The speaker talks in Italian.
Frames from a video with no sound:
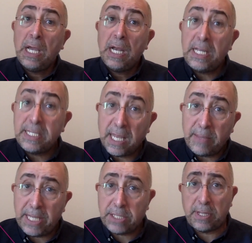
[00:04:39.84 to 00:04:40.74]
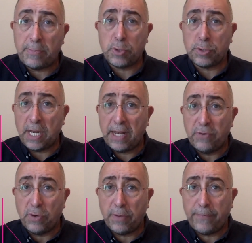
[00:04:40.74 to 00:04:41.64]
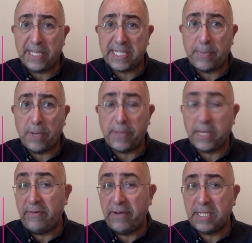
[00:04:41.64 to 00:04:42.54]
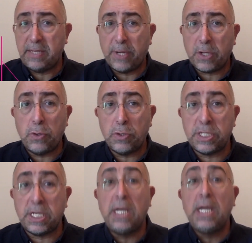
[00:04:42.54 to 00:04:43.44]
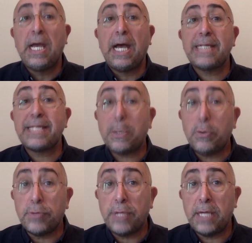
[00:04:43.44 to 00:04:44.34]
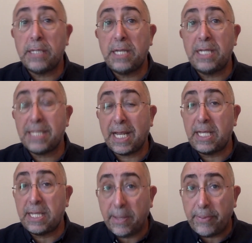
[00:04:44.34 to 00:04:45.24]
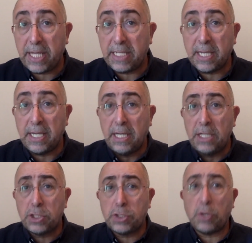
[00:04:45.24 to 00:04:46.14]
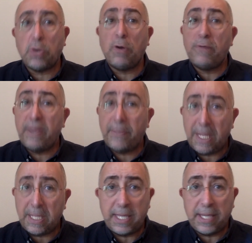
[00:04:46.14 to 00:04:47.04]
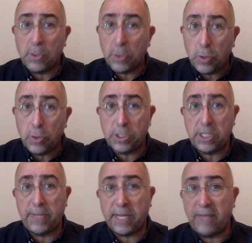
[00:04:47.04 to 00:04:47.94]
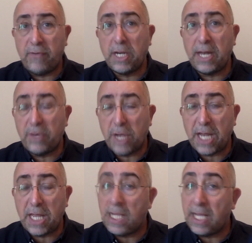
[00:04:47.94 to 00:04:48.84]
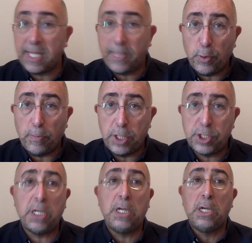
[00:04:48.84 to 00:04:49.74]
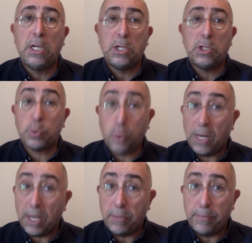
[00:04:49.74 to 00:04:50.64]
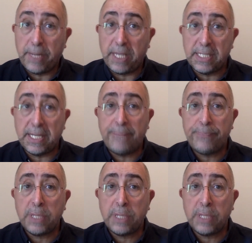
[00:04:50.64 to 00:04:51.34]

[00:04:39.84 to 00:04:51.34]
L'inserimento nel mondo del lavoro passa poi per diversi percorsi, a seconda delle strade intraprese. Ci sono ovviamente i concorsi per chi vuole lavorare negli enti pubblici, scuola compresa,